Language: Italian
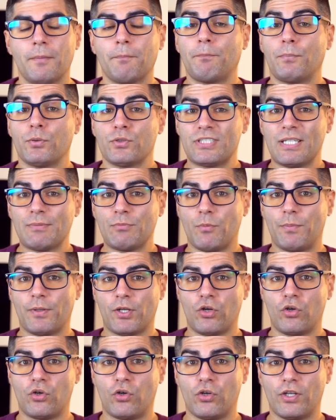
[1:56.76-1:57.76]
Possiamo
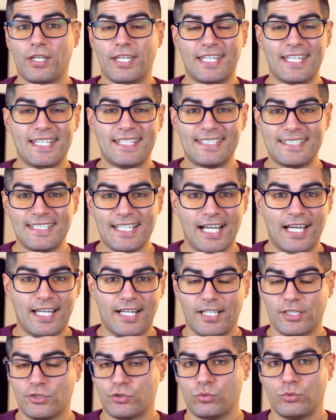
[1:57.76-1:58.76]
però
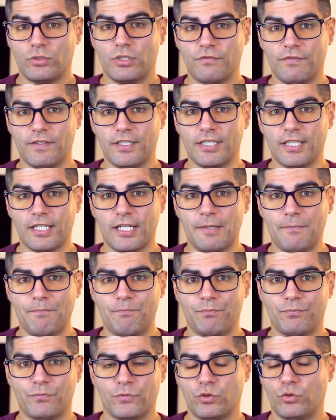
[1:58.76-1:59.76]
iniziare a suddividere
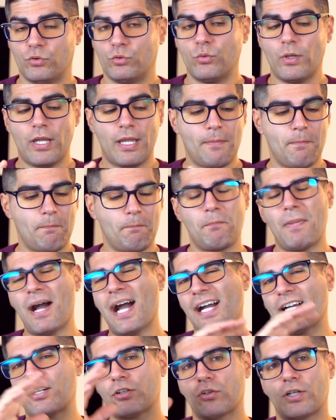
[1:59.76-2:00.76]
due
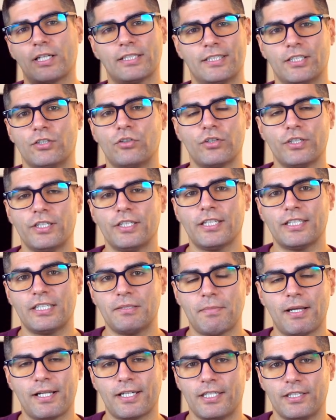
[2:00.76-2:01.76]
macro categorie di
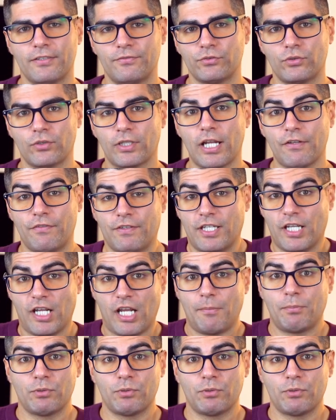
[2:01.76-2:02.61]
macchine fotografiche che